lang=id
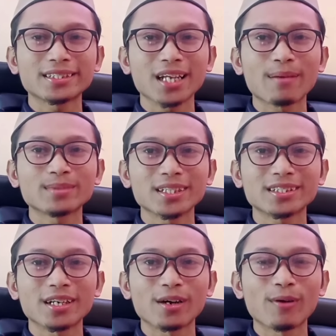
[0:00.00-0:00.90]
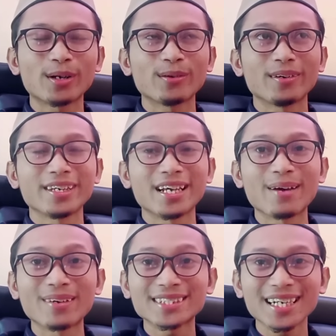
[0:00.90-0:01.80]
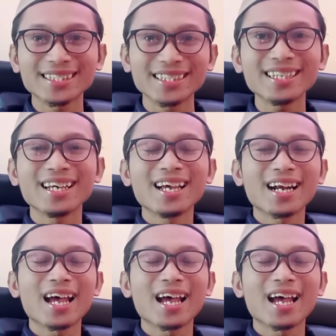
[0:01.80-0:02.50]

Islam saja. Waduh, ya gak masalah sih.